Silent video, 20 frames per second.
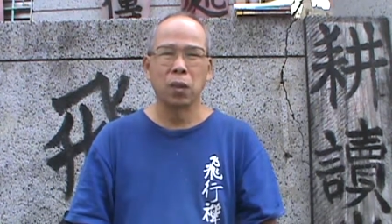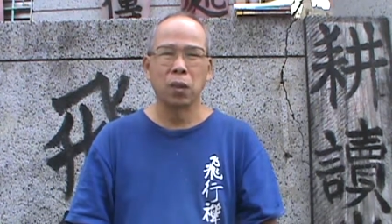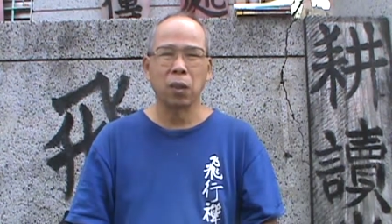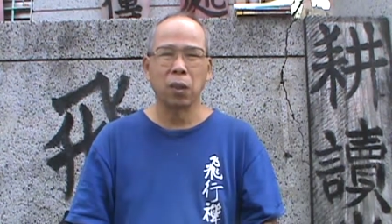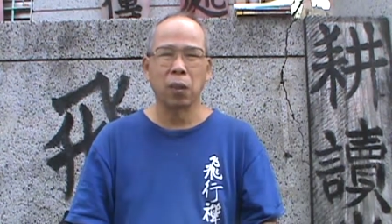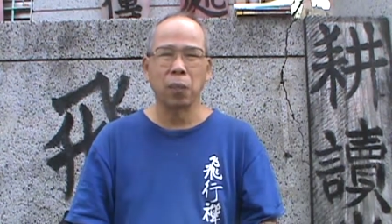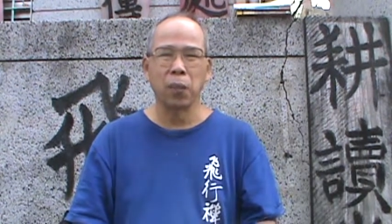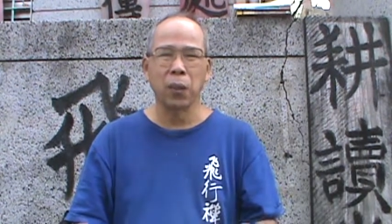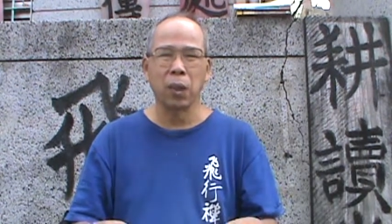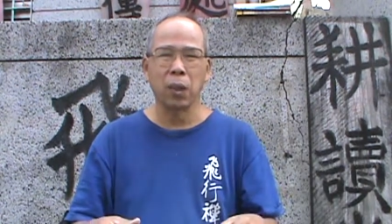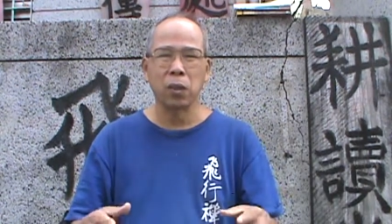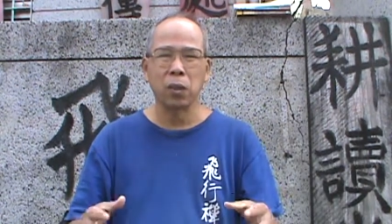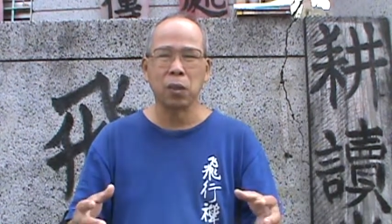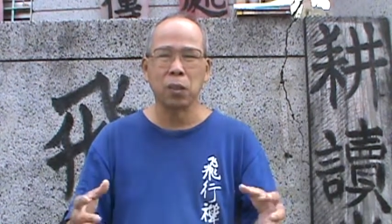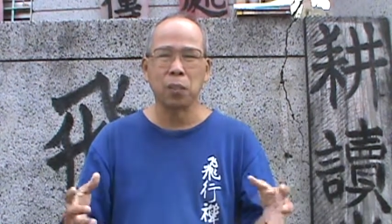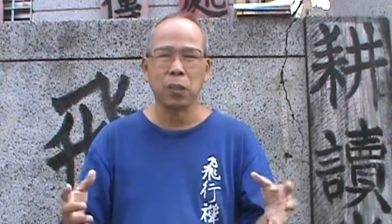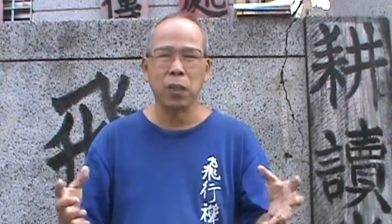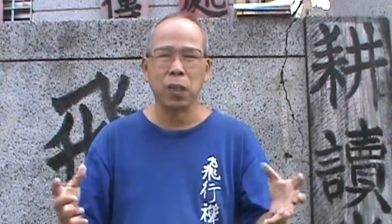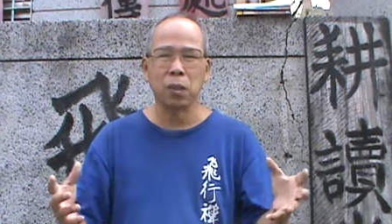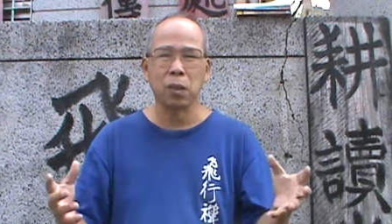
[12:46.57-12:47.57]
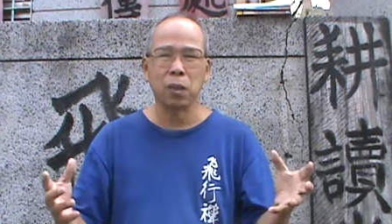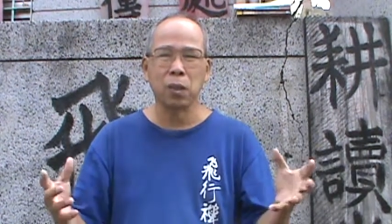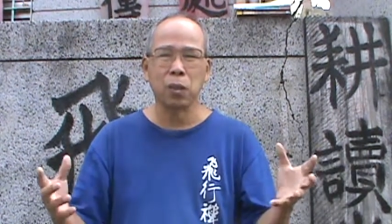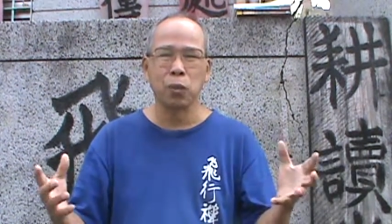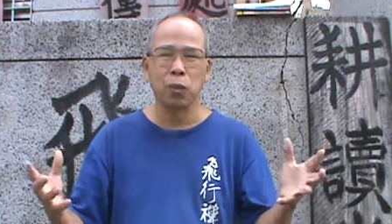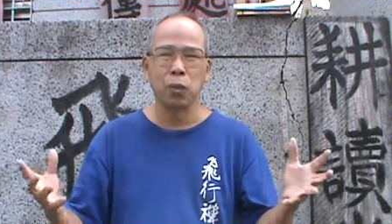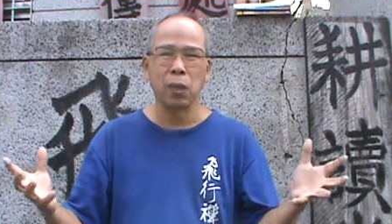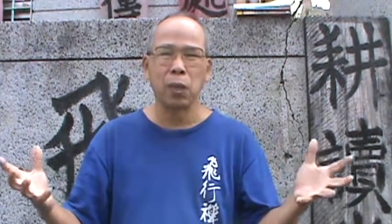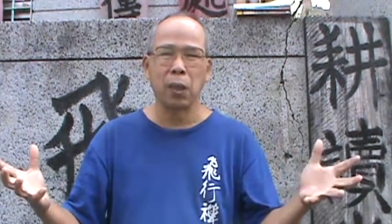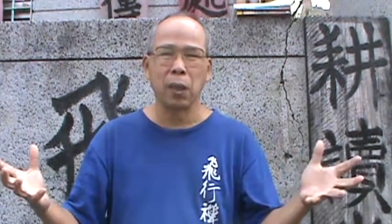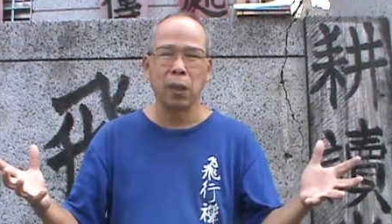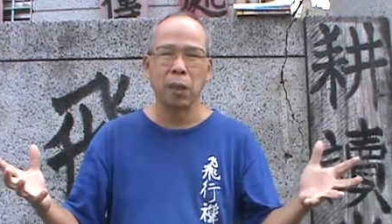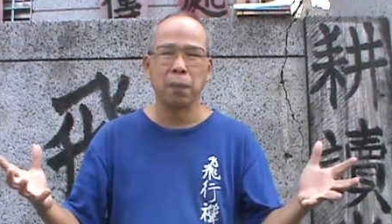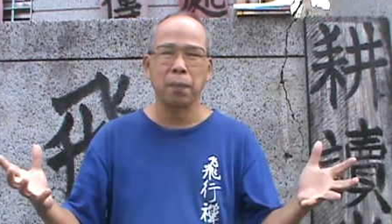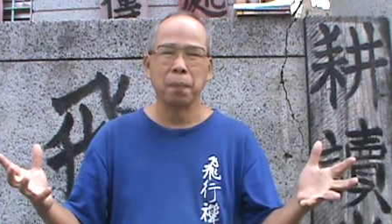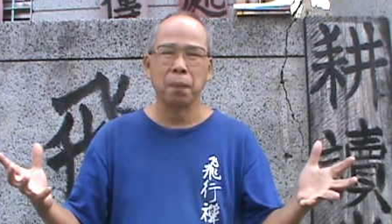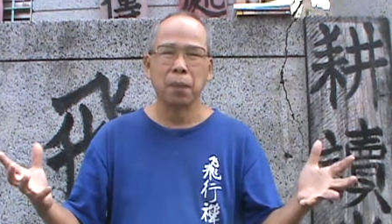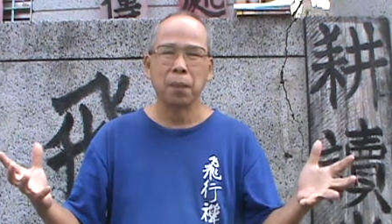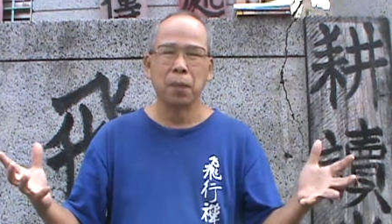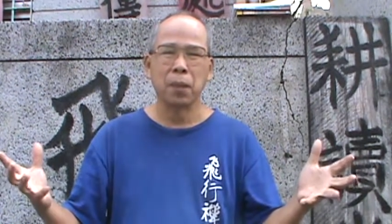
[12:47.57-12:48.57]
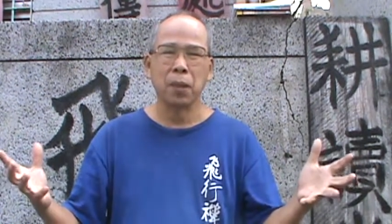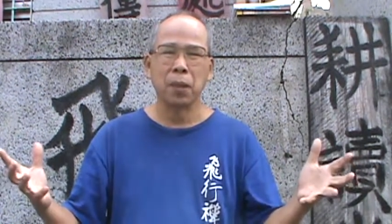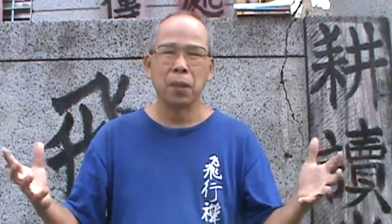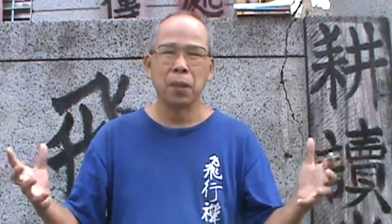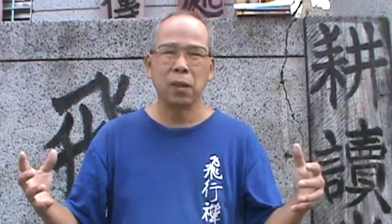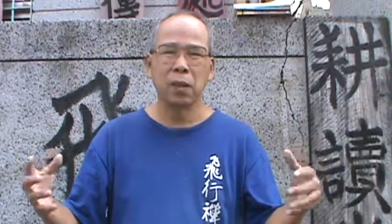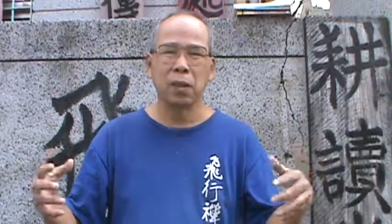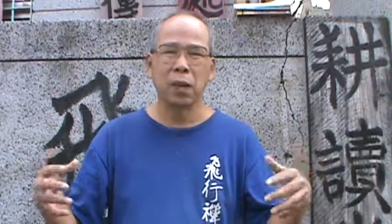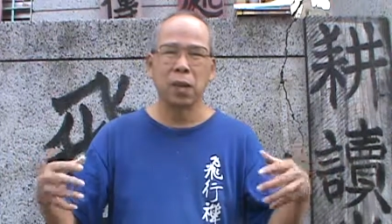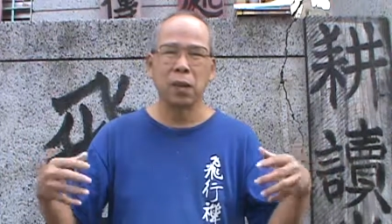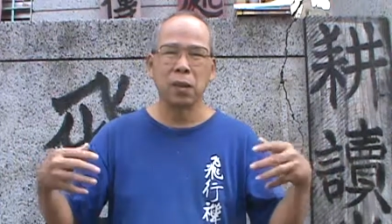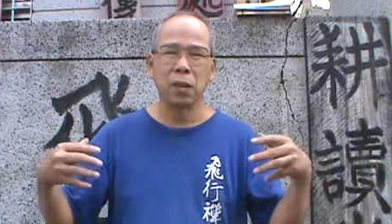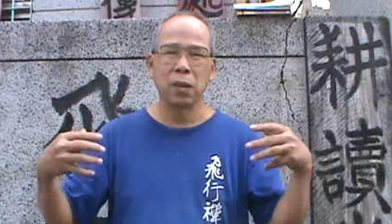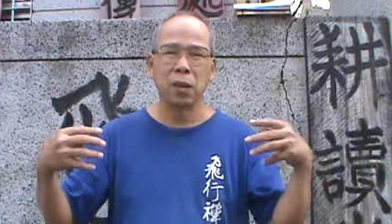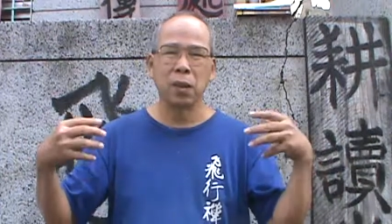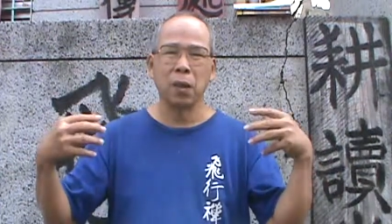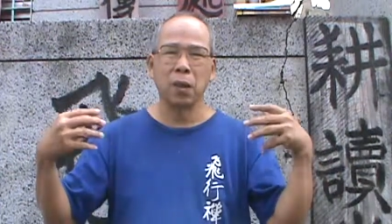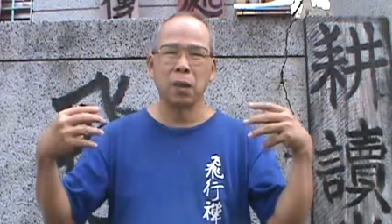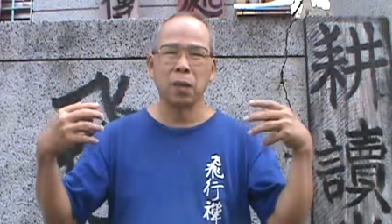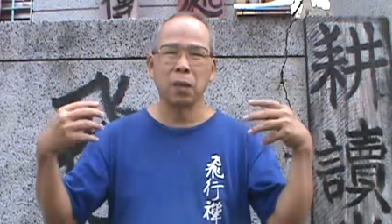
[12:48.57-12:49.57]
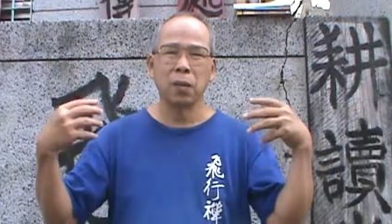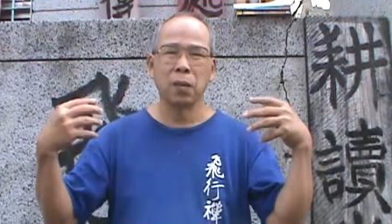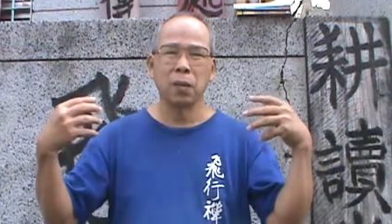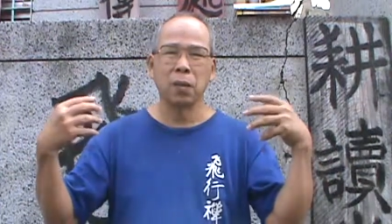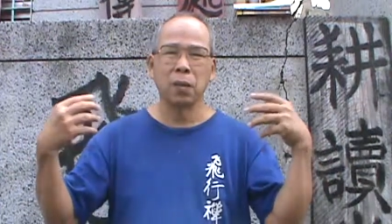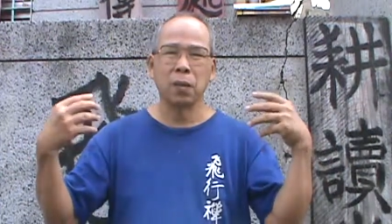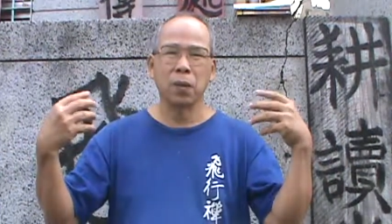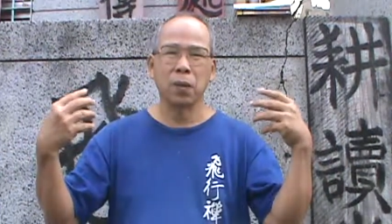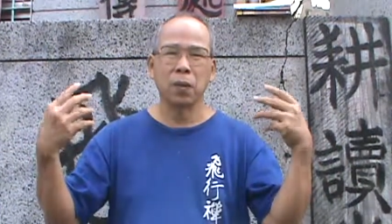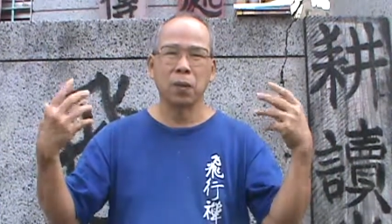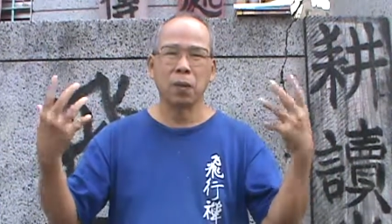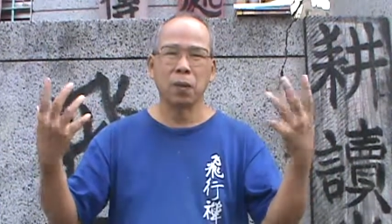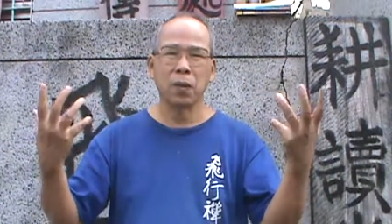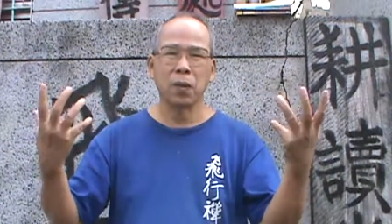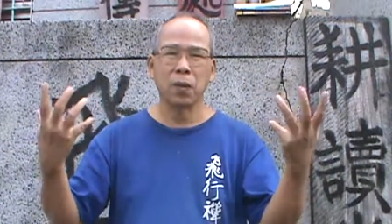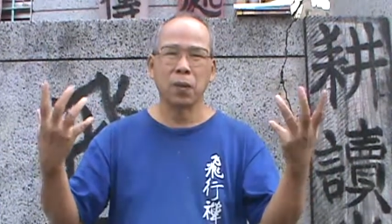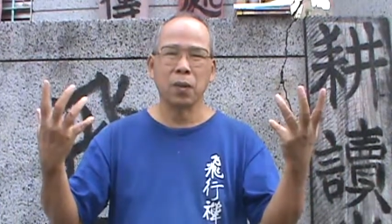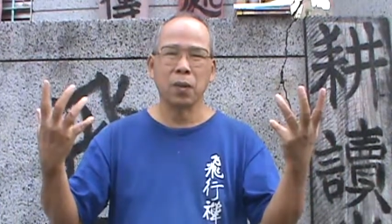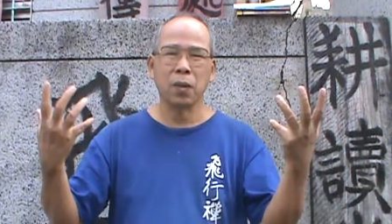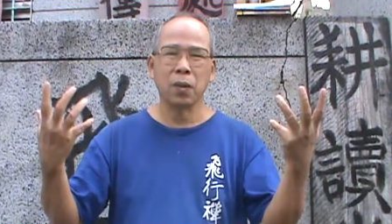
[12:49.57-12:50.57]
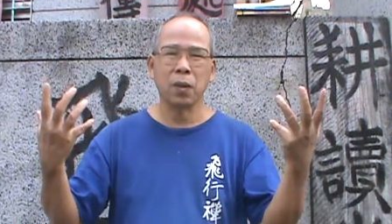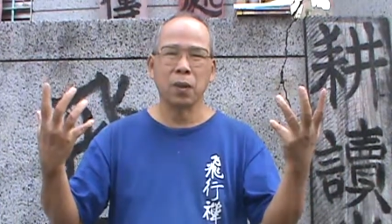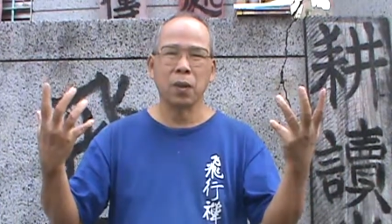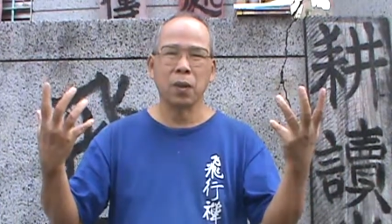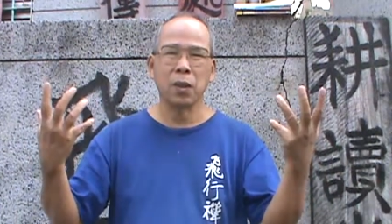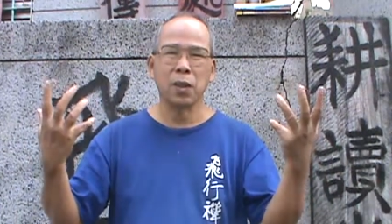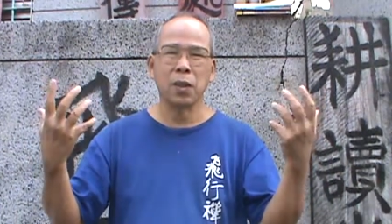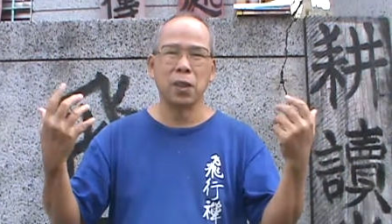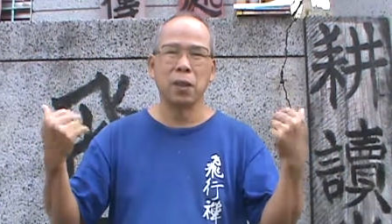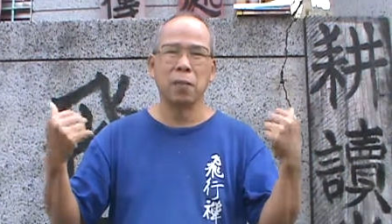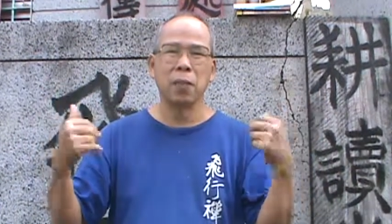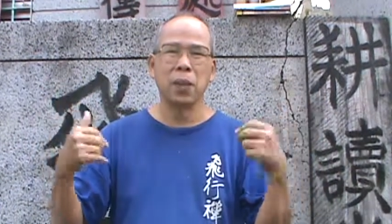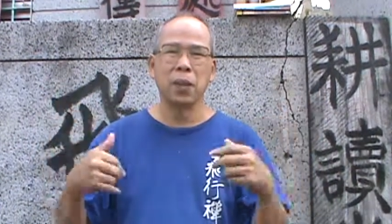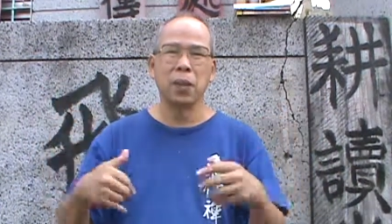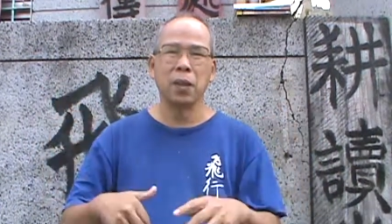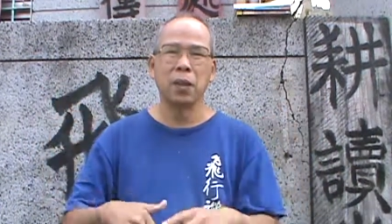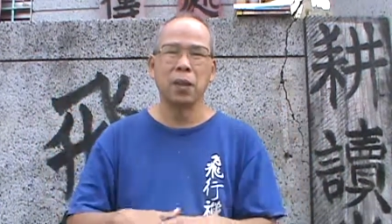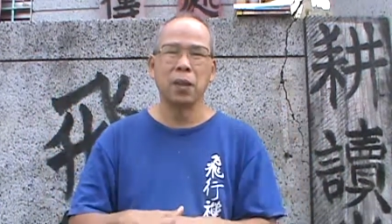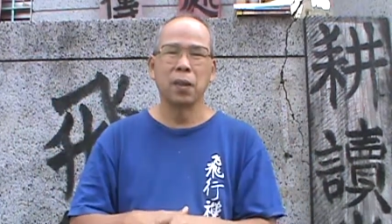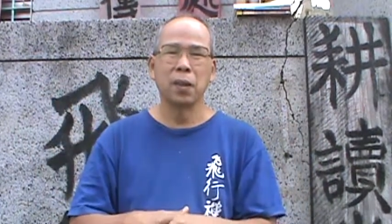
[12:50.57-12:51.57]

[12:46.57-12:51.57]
而不要这么样子的绚烂，这样子的，呃，知名。